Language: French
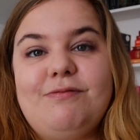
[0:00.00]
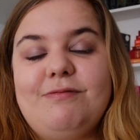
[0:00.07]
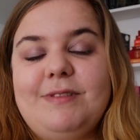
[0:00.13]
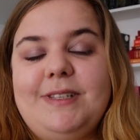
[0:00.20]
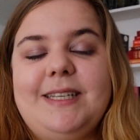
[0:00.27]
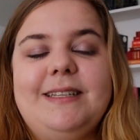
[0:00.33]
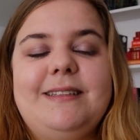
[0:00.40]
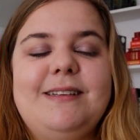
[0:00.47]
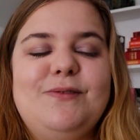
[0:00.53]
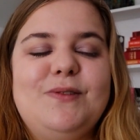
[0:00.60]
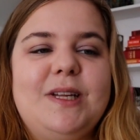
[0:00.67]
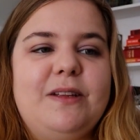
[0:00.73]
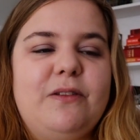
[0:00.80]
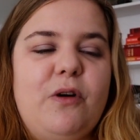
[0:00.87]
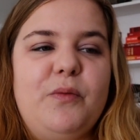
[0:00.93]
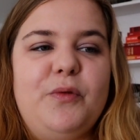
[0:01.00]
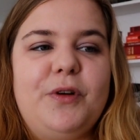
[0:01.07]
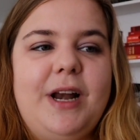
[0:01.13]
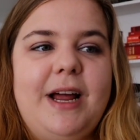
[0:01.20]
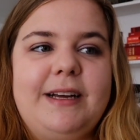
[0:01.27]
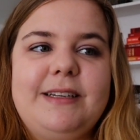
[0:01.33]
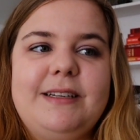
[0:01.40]
C'était une énorme
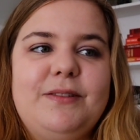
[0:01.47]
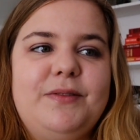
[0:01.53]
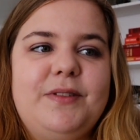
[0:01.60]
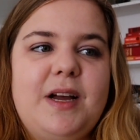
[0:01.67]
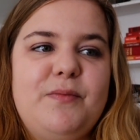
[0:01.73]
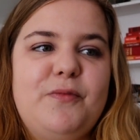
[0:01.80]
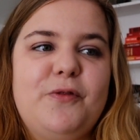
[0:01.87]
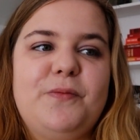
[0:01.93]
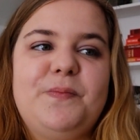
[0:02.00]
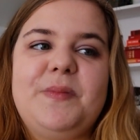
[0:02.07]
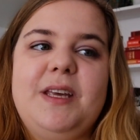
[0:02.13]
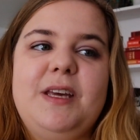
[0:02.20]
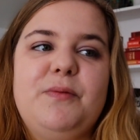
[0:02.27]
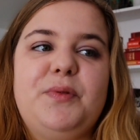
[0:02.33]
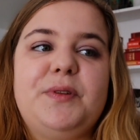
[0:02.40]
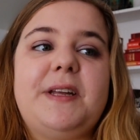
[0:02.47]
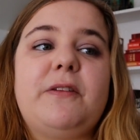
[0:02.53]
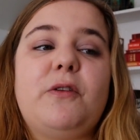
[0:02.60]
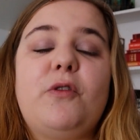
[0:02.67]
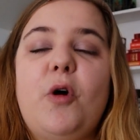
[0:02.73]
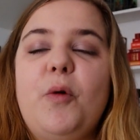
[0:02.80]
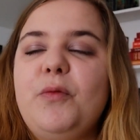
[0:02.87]
claque, vraiment. Et
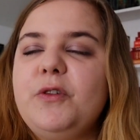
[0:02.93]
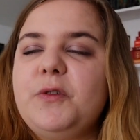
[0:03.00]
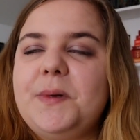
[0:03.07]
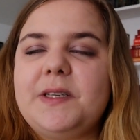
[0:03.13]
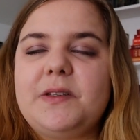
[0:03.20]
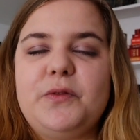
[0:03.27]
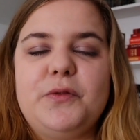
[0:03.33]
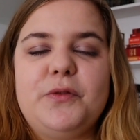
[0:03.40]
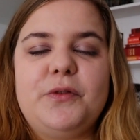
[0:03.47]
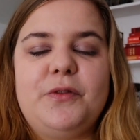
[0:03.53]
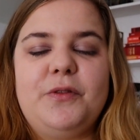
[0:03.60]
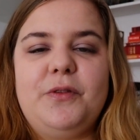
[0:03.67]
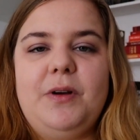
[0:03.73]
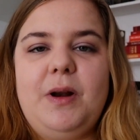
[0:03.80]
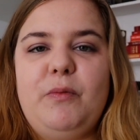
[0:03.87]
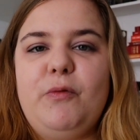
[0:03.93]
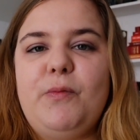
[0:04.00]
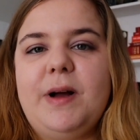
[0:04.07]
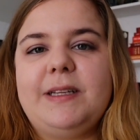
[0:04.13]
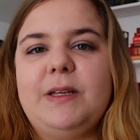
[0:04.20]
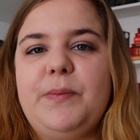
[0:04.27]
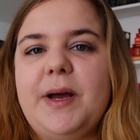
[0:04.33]
peut-être encore plus parce que la
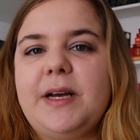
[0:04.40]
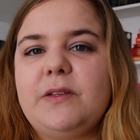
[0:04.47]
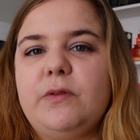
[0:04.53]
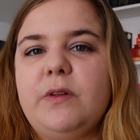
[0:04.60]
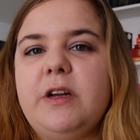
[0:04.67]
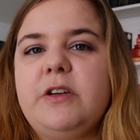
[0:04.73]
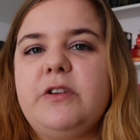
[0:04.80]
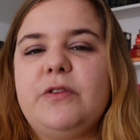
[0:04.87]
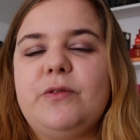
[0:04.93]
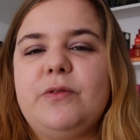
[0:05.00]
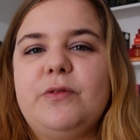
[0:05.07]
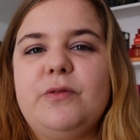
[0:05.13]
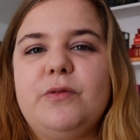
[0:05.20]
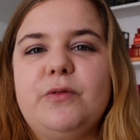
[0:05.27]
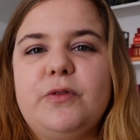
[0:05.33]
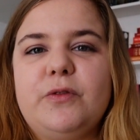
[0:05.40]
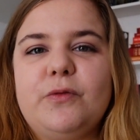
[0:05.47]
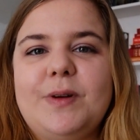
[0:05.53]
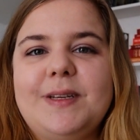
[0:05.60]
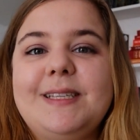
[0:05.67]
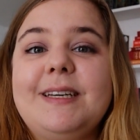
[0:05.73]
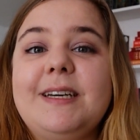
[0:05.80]
plupart des personnages
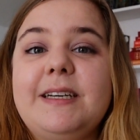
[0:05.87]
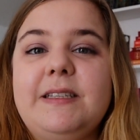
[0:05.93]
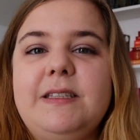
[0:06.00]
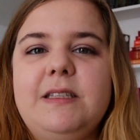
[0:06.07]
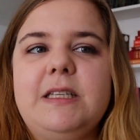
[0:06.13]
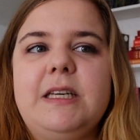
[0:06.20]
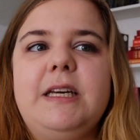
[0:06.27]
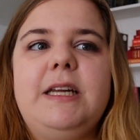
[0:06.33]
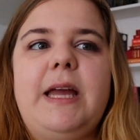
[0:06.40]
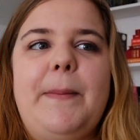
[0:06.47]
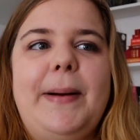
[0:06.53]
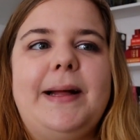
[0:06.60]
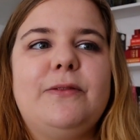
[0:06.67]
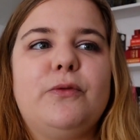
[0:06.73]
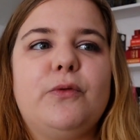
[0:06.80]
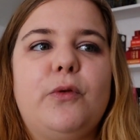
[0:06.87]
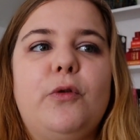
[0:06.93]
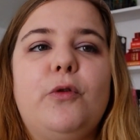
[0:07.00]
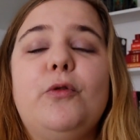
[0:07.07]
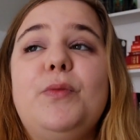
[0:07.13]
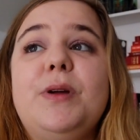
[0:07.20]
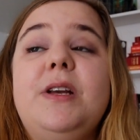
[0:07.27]
sont assez résignés, il n'y a pas de
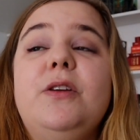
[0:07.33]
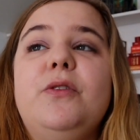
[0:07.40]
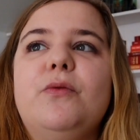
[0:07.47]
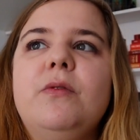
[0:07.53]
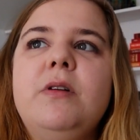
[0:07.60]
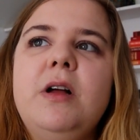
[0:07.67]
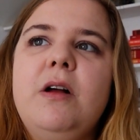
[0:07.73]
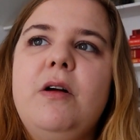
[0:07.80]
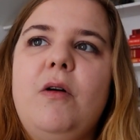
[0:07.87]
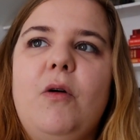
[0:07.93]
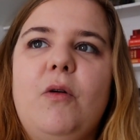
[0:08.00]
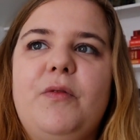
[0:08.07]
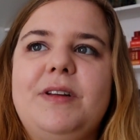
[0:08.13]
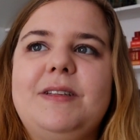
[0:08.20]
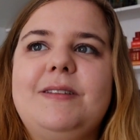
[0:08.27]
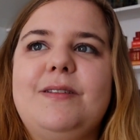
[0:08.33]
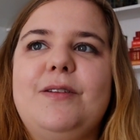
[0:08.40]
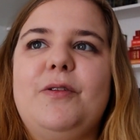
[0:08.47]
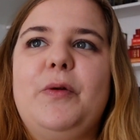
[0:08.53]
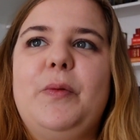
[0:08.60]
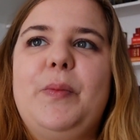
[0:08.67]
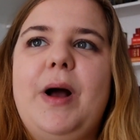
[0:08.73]
rébellion en fait
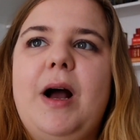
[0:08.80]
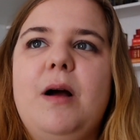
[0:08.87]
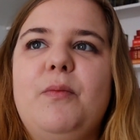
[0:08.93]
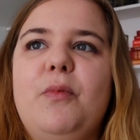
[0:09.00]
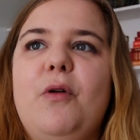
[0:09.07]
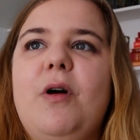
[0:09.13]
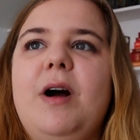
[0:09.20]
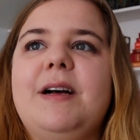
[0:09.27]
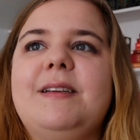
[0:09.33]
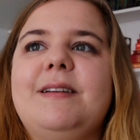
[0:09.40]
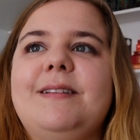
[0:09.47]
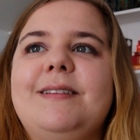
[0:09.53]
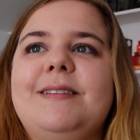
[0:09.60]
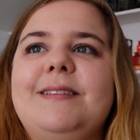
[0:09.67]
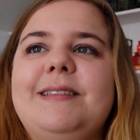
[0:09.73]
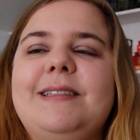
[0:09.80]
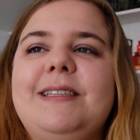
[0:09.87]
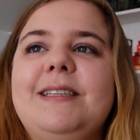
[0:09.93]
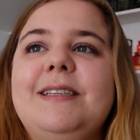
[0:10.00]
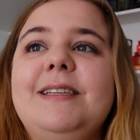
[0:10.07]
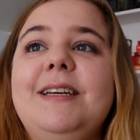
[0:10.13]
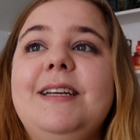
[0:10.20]
par rapport à ce
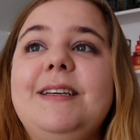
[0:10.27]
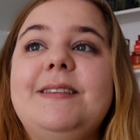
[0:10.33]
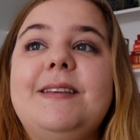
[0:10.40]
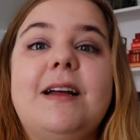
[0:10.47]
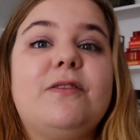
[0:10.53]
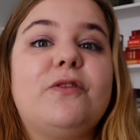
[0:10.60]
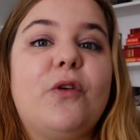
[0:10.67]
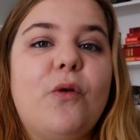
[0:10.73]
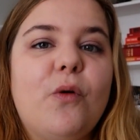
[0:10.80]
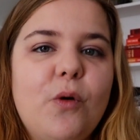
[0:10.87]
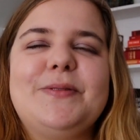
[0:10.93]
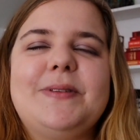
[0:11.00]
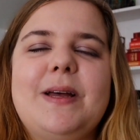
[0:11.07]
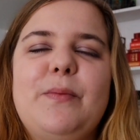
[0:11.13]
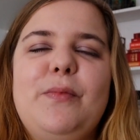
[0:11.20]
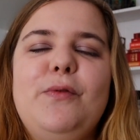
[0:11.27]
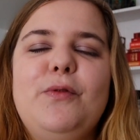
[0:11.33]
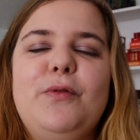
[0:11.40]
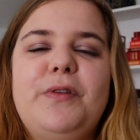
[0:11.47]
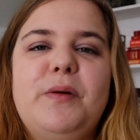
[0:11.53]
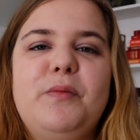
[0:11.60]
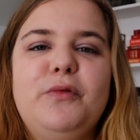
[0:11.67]
qui les attend. C'est un peu
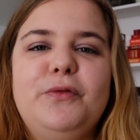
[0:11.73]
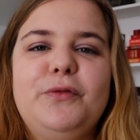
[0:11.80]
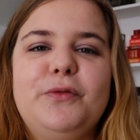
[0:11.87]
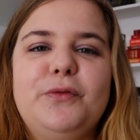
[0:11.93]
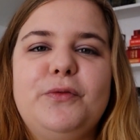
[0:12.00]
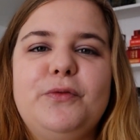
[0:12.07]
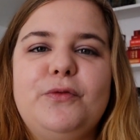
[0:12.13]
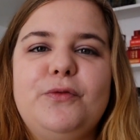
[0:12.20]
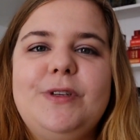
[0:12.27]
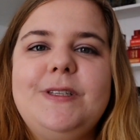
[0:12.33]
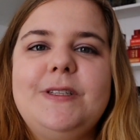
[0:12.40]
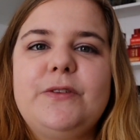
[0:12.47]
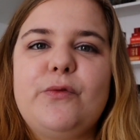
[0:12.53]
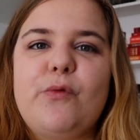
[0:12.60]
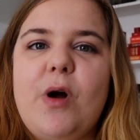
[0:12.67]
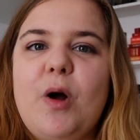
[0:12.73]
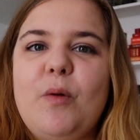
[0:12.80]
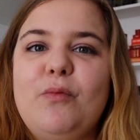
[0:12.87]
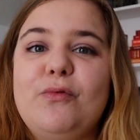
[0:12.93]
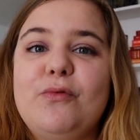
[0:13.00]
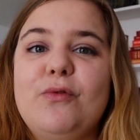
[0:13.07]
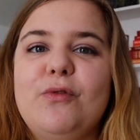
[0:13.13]
le fin mot de
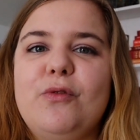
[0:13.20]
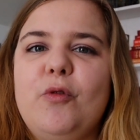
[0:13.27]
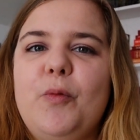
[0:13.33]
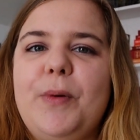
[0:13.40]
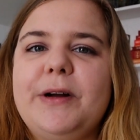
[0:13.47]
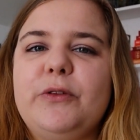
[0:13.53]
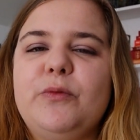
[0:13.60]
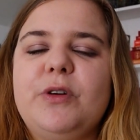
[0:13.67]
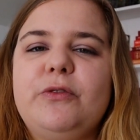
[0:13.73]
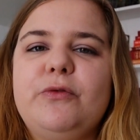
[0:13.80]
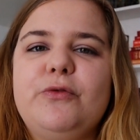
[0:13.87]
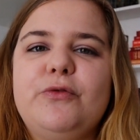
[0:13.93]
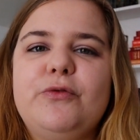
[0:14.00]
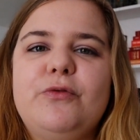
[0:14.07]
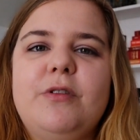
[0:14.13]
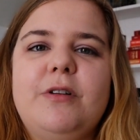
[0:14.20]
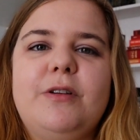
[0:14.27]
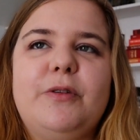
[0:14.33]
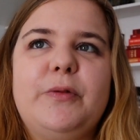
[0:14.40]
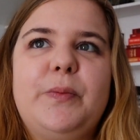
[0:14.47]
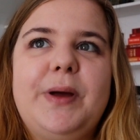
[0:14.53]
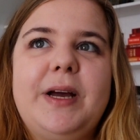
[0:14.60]
l'histoire pour Auprès de moi toujours,
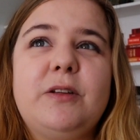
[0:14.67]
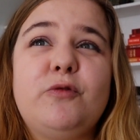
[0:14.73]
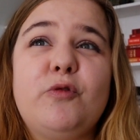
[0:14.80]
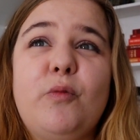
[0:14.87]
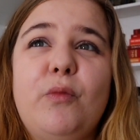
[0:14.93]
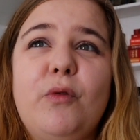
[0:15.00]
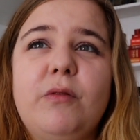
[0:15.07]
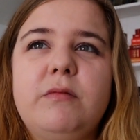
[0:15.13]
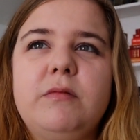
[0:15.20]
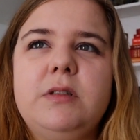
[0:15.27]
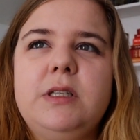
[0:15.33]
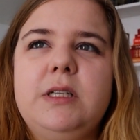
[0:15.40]
perturbant,